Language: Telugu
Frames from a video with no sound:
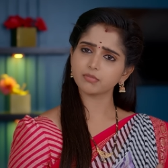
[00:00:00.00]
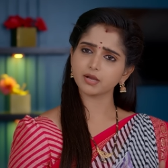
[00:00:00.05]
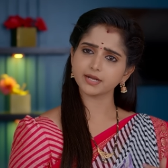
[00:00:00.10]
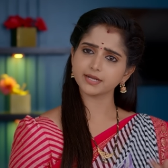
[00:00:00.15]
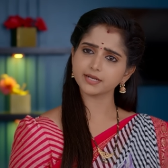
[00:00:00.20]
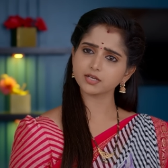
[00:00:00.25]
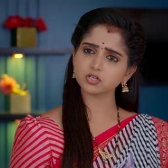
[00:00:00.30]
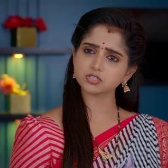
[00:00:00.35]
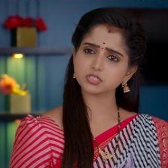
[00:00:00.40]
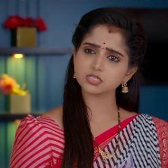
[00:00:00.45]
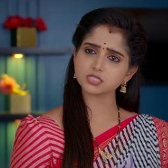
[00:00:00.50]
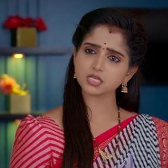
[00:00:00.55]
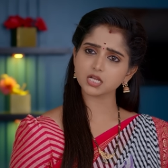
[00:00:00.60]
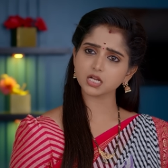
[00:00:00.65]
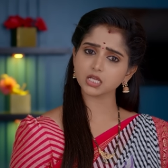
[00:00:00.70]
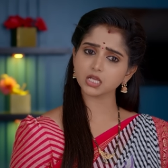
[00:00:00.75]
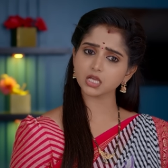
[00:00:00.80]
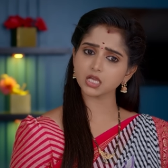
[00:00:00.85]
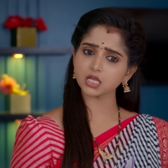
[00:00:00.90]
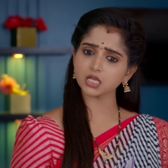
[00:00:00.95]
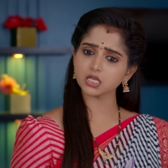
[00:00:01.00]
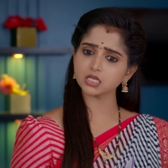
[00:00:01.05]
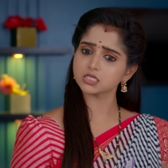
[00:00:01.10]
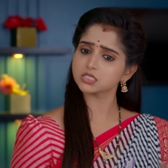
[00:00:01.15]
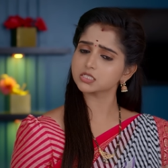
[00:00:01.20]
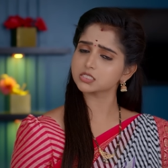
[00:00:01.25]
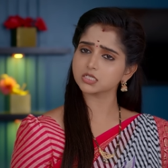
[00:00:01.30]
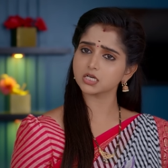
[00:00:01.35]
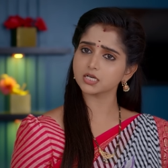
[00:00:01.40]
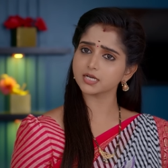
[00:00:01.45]
బయటకొచ్చేసరికి
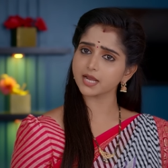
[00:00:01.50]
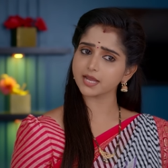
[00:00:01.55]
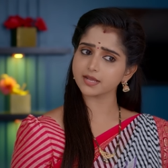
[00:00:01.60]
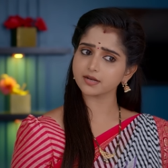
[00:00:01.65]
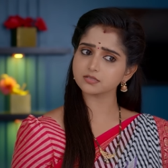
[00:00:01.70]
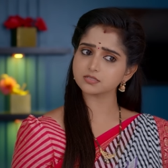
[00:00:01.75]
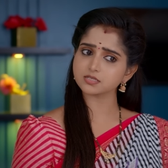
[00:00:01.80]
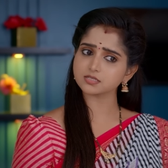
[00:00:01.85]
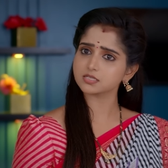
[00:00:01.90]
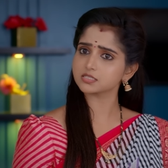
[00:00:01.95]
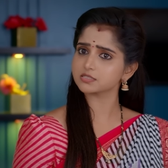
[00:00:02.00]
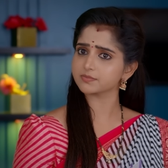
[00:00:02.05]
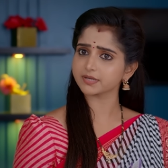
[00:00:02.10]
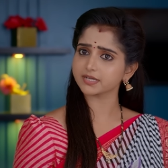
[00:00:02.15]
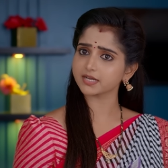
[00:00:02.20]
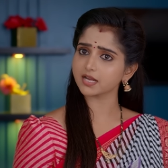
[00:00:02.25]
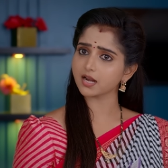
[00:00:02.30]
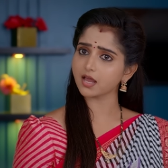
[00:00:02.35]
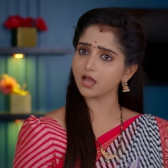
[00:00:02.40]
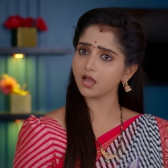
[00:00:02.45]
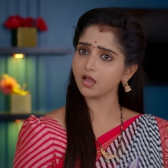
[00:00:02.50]
షర్ట్ ఐరన్ చేసి పెట్టాలా